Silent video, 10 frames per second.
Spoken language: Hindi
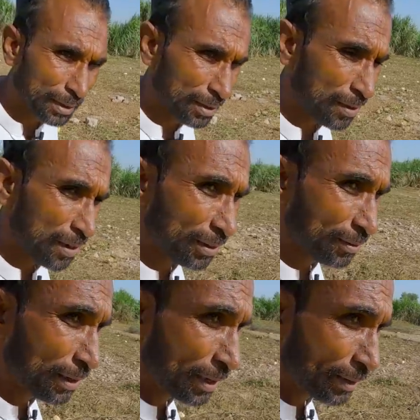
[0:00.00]

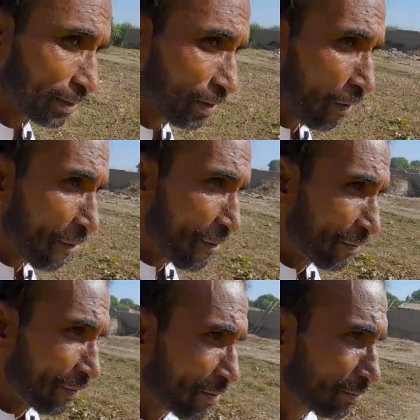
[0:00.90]
हाँ सही
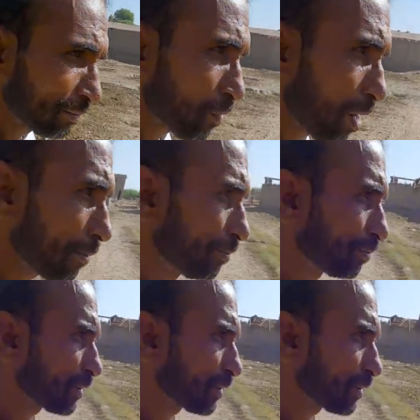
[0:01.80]
है ये है